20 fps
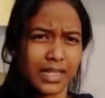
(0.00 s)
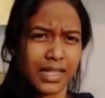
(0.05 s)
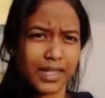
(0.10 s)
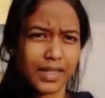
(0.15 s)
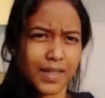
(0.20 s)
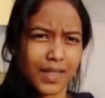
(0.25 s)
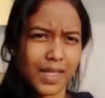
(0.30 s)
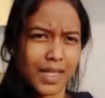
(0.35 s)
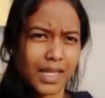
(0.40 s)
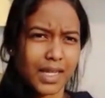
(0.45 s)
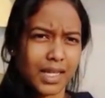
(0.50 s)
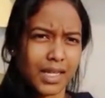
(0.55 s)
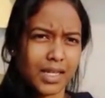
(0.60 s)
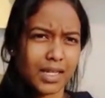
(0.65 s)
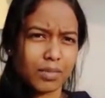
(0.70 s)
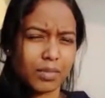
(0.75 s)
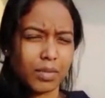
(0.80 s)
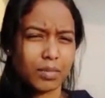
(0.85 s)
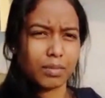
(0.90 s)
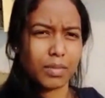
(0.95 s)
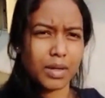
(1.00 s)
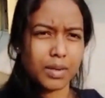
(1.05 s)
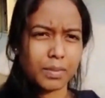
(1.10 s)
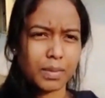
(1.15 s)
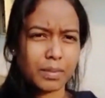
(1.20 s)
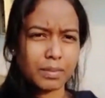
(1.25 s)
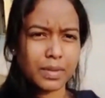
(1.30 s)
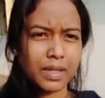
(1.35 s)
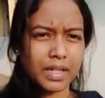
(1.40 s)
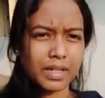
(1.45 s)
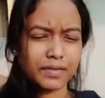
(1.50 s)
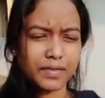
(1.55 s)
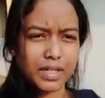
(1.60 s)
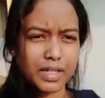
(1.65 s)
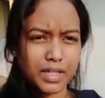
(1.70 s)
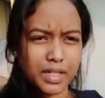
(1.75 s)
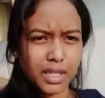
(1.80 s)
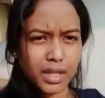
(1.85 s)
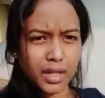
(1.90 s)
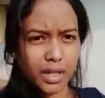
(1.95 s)
लाइक ये घर मम्मा पापा
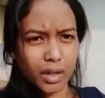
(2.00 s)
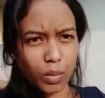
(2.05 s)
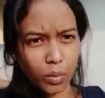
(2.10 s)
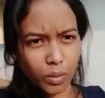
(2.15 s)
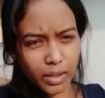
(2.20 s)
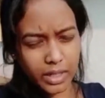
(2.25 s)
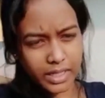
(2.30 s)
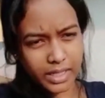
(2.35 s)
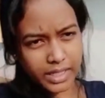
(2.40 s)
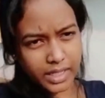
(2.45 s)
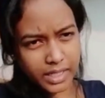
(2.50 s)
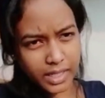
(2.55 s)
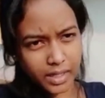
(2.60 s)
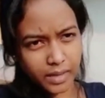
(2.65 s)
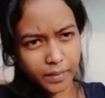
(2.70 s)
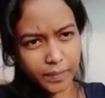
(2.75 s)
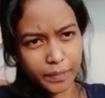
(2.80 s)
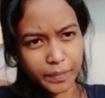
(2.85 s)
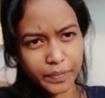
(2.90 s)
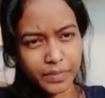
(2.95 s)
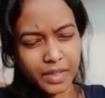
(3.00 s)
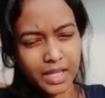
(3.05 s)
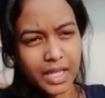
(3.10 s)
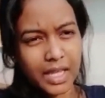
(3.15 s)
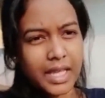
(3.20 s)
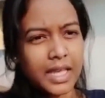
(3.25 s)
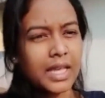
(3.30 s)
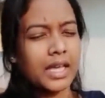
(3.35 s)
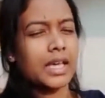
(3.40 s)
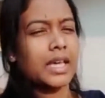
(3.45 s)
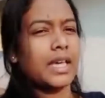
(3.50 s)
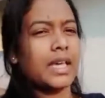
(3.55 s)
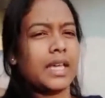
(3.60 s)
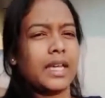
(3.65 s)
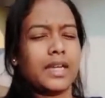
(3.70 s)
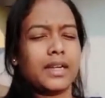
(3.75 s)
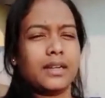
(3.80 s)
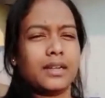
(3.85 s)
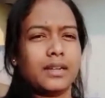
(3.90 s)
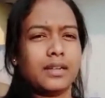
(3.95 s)
ने फिर से रेनोवेट किया
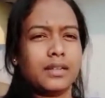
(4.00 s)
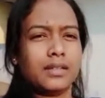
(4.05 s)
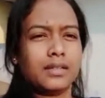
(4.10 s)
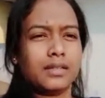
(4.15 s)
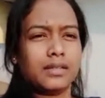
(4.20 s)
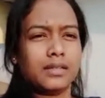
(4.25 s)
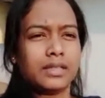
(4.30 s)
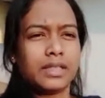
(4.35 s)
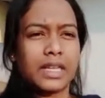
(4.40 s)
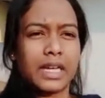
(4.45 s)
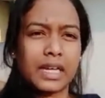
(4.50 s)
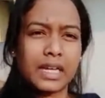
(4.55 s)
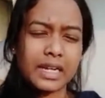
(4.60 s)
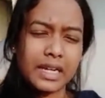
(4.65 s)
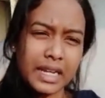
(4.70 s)
एंड uh,